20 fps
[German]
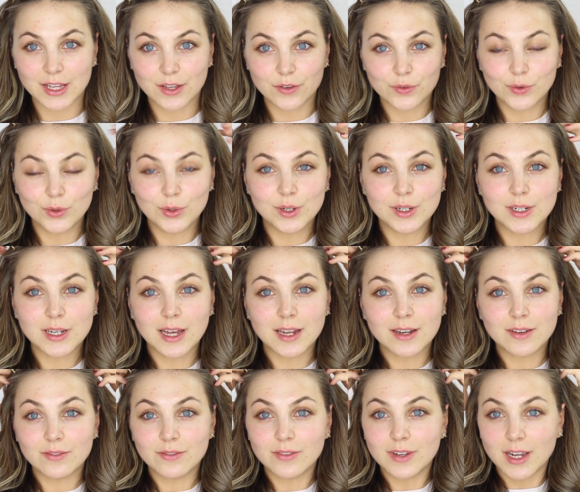Gefühlt
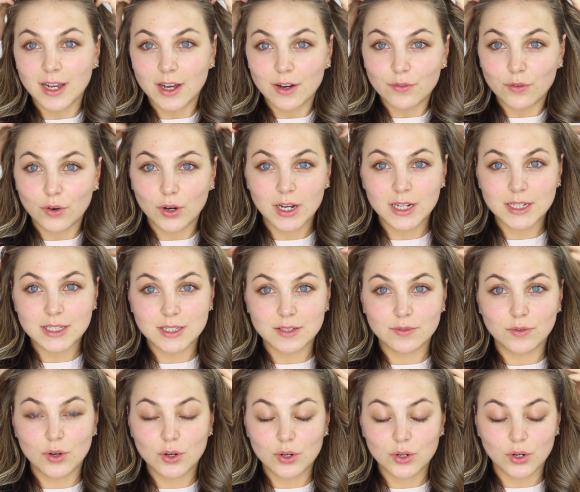hatten wir
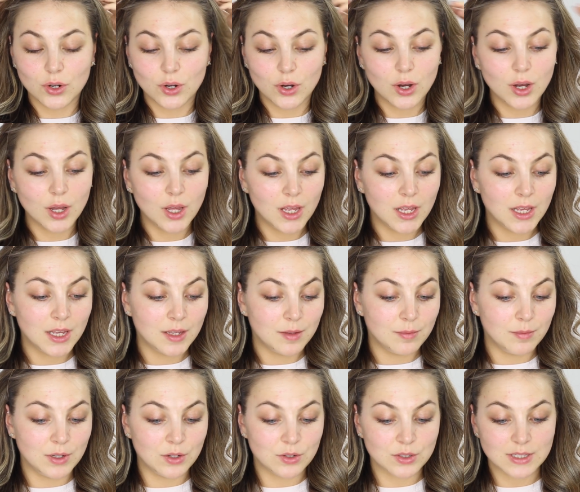vorletzte Woche noch
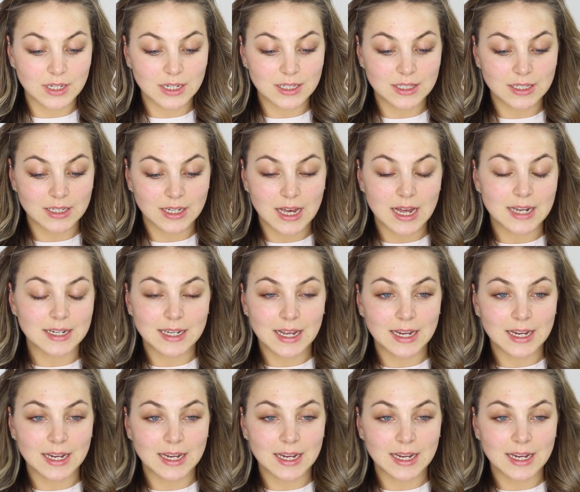minus 16 Grad.